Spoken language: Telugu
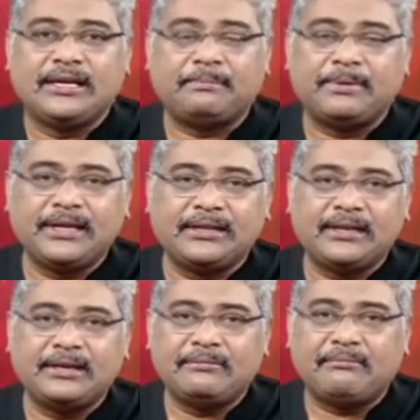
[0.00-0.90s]

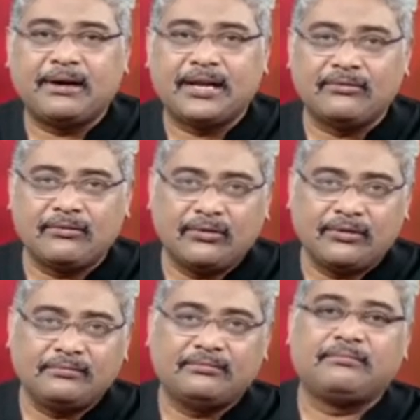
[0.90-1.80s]
ఎప్పుడైతే మన
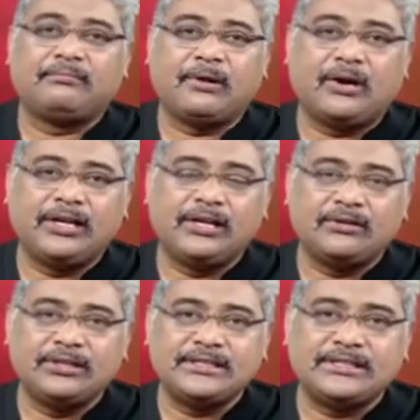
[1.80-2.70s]
ఓన్
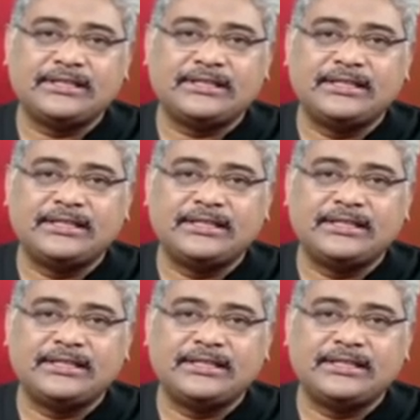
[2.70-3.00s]
బాడీలో నుంచి